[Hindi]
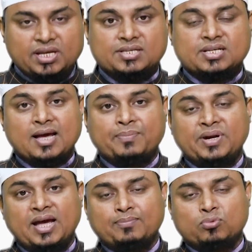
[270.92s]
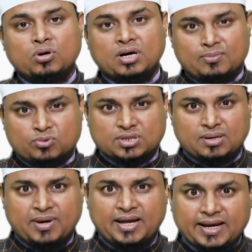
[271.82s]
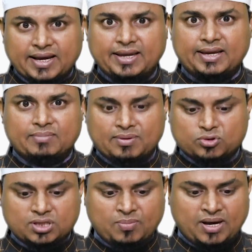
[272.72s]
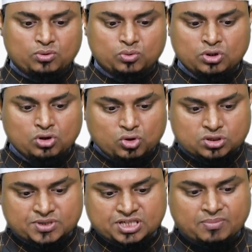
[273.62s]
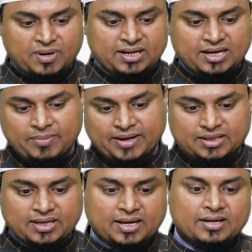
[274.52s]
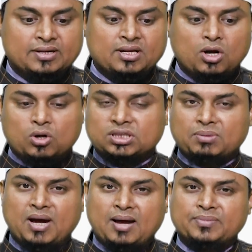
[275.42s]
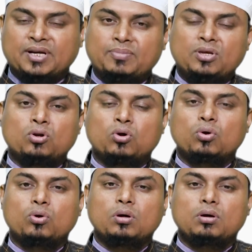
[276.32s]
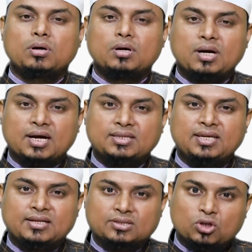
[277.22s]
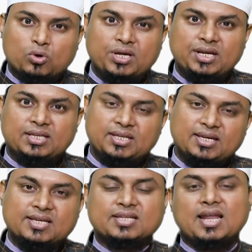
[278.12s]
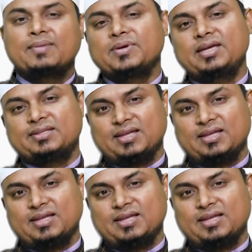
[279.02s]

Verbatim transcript: इसलिए अपने आप को अगर मुसलमान है कही है मैं मुसलमान हूँ उसमें शर्माने की बात क्या है और तमाम नबियों का दीन तोहद इस्लाम ही